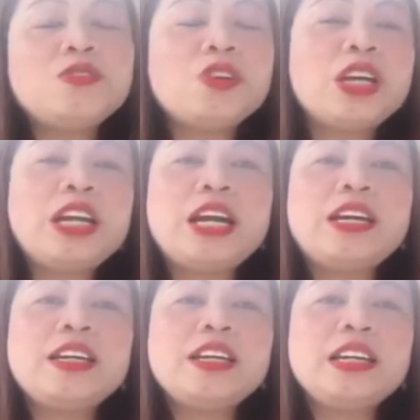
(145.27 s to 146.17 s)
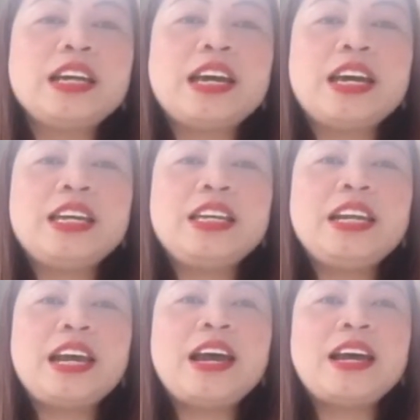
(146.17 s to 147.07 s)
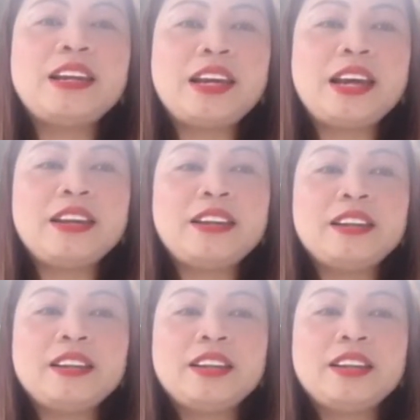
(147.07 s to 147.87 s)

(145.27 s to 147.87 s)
So, kailangan ang kinakain nila halal.